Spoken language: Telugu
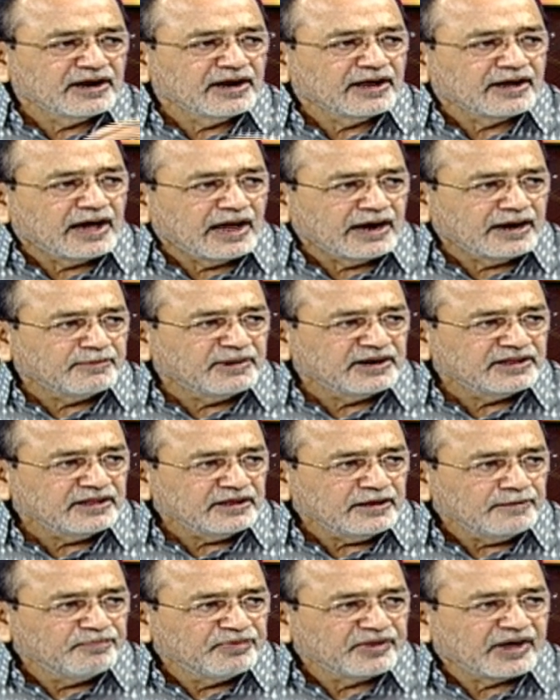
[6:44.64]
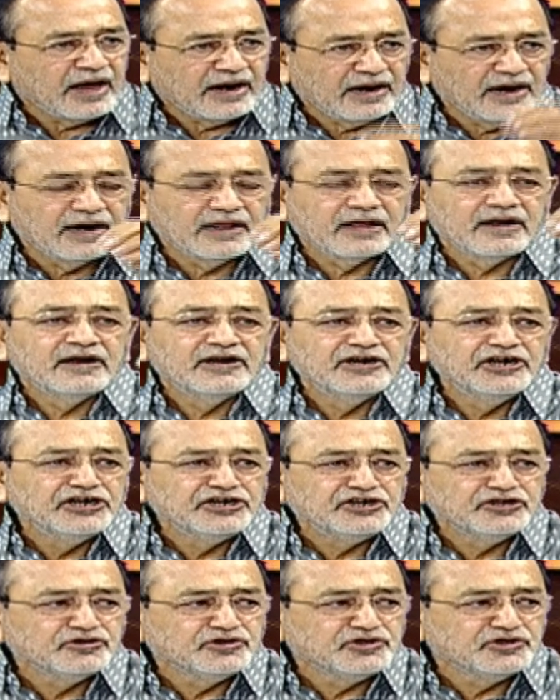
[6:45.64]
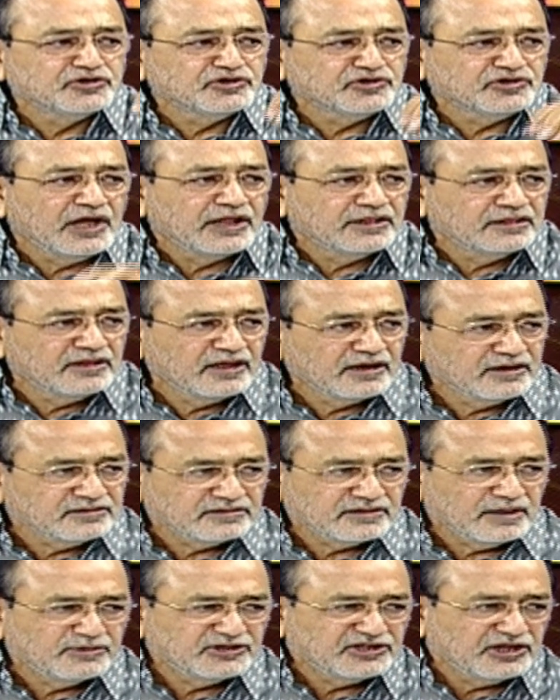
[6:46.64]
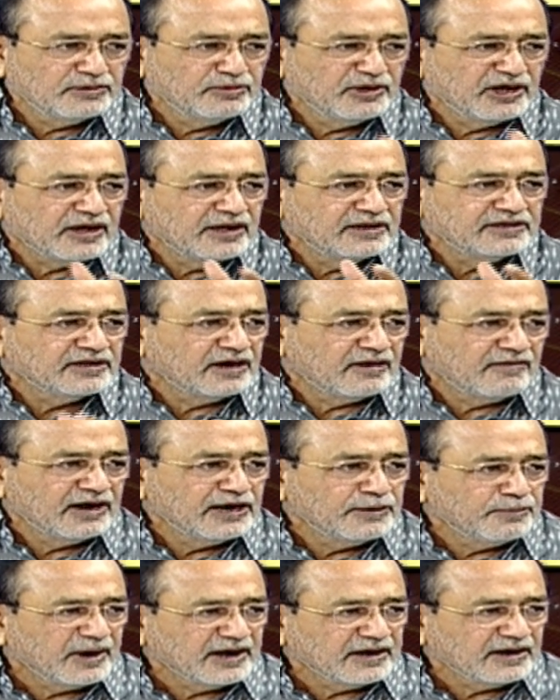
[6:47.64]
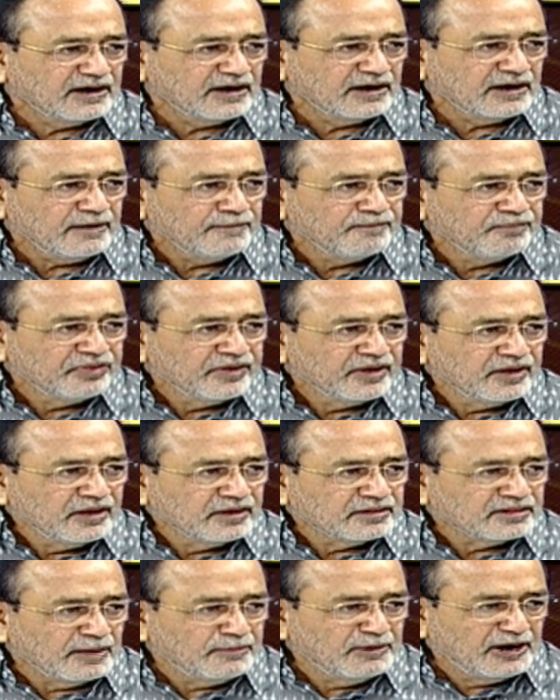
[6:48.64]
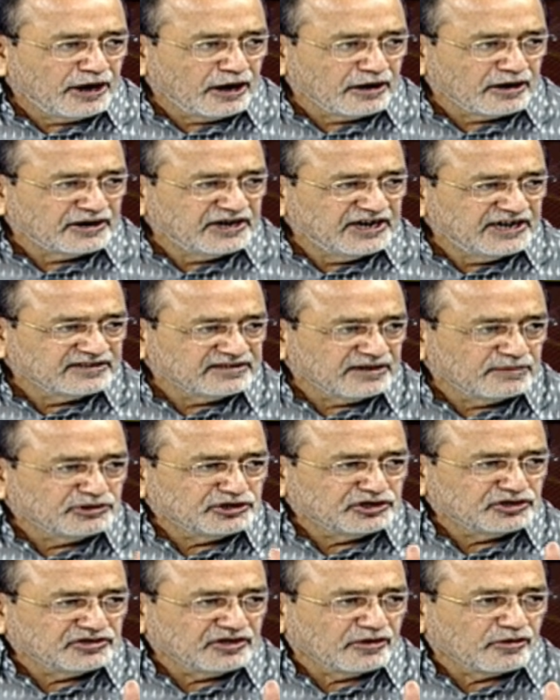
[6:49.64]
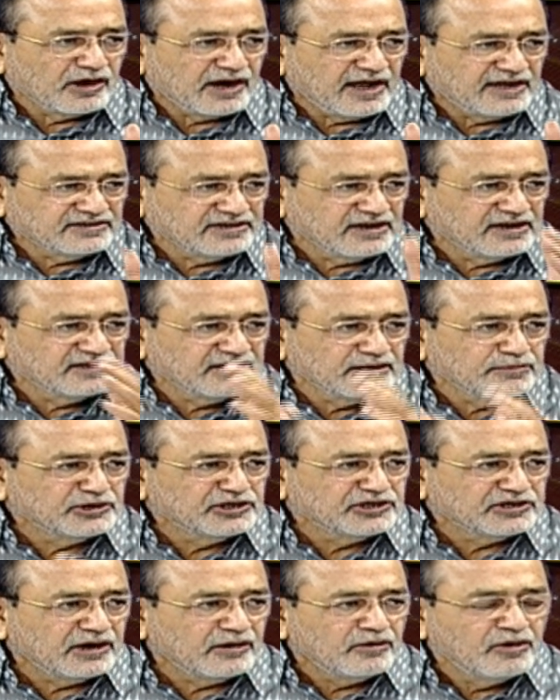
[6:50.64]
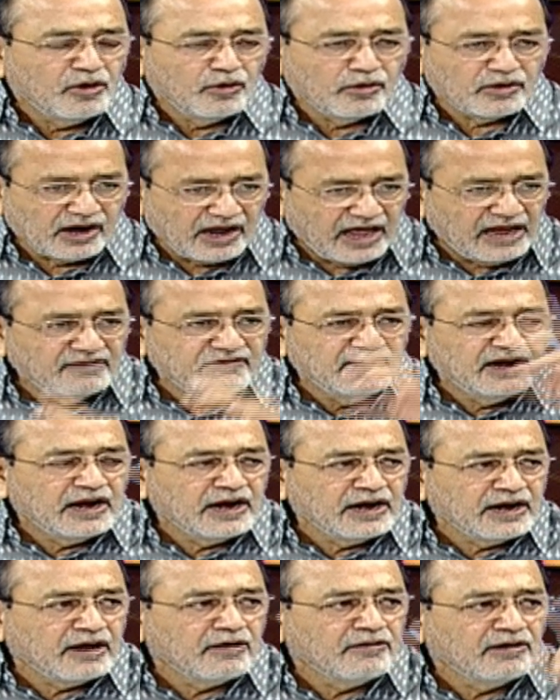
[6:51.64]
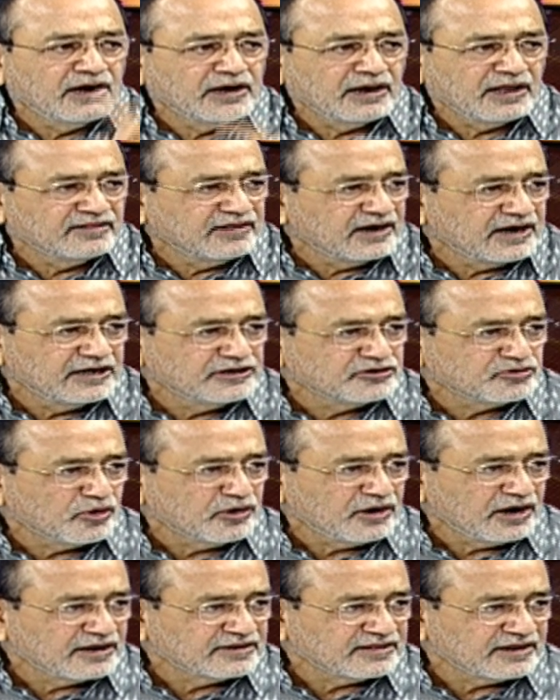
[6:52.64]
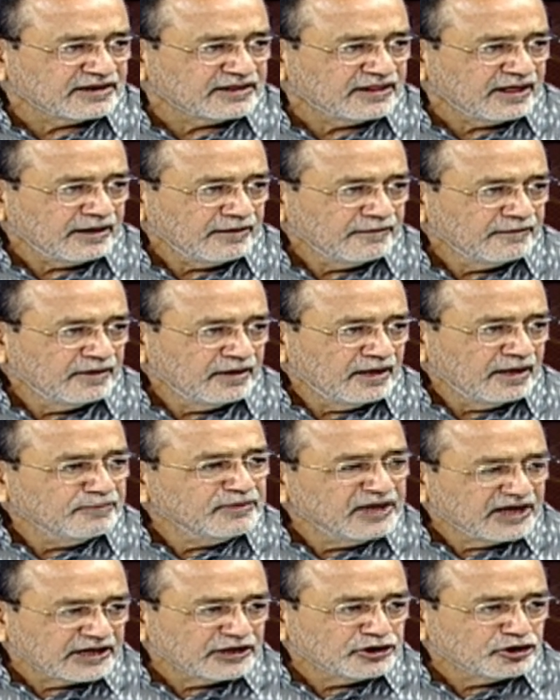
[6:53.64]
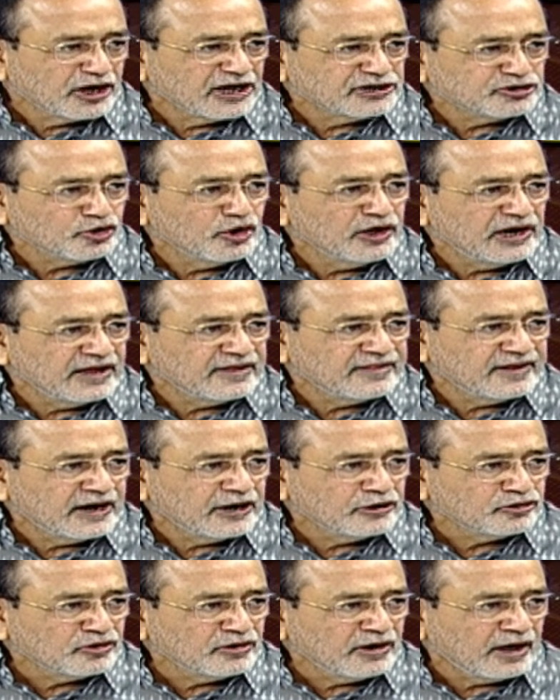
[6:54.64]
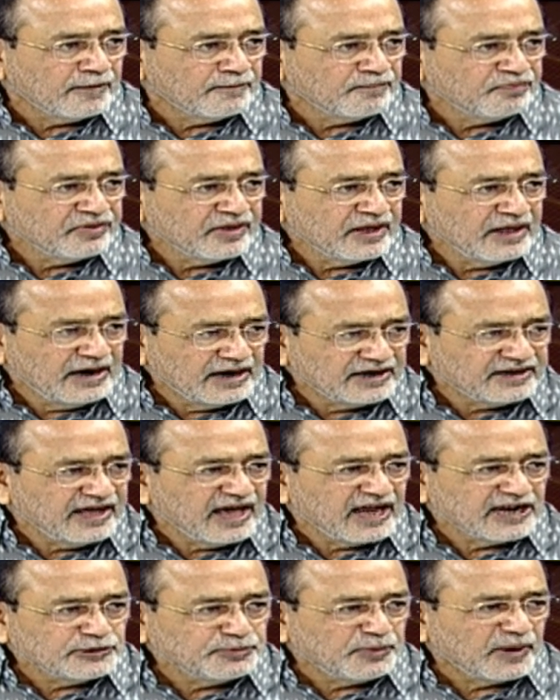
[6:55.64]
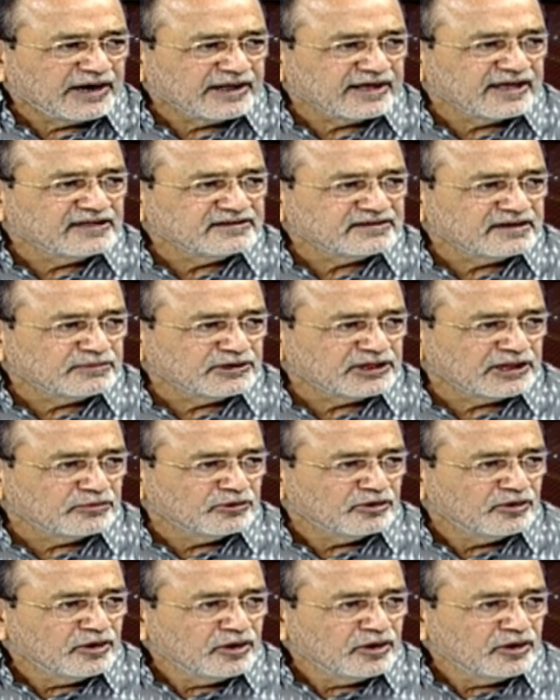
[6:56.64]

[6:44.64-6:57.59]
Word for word: గల కారణం ఏంటి కర్ణాటకలో నీటి ఇష్యూ వస్తే అందరు సమస్యలపై కలిసి రావాలి పార్టీలని తమిళనాడులో నీటి సమస్య వస్తే ఒక రాష్ట్రానికి సంబంధించిన ఒక రైల్వే లైన్ రావాలంటే అందరు కలిసి కొట్లాడతలేదా మీకెందుకు ఆ సోయలేదని అడుగుతున్నా ఇలా టీఆర్ఎస్ పార్టీకి ఏం సంబంధము